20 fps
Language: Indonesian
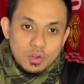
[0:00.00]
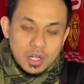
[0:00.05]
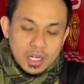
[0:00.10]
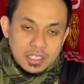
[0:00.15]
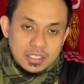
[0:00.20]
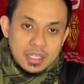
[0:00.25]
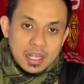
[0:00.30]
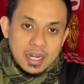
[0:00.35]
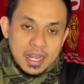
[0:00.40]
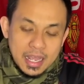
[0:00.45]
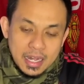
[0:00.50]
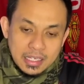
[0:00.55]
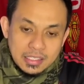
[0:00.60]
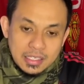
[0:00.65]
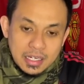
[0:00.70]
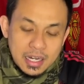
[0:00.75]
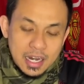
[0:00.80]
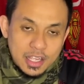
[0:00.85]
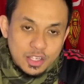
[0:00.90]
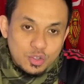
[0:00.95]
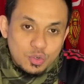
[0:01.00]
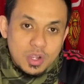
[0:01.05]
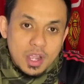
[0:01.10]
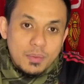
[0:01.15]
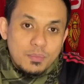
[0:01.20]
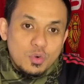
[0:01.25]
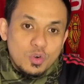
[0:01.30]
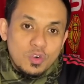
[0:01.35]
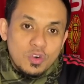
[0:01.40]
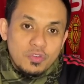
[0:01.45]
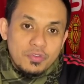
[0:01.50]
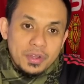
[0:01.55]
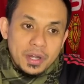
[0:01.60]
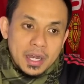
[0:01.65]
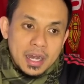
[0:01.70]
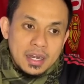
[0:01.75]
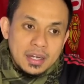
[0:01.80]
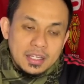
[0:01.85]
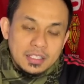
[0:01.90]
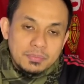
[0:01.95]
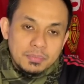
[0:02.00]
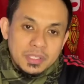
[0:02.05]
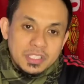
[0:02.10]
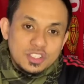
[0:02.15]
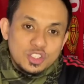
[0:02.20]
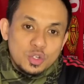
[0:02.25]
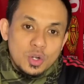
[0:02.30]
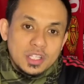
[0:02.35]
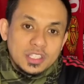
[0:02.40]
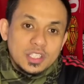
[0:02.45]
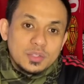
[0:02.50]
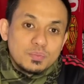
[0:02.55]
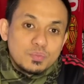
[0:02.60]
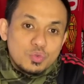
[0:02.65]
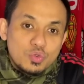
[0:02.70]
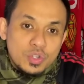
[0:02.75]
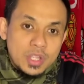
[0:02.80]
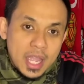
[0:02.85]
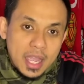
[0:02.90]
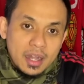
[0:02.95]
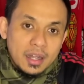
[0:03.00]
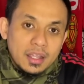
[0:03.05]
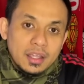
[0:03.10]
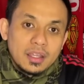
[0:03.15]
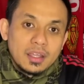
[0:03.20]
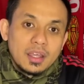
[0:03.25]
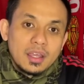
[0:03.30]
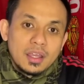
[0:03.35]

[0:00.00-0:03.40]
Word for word: Christian Eriksen dan juga Bruno Fernandes Manchester United punya nih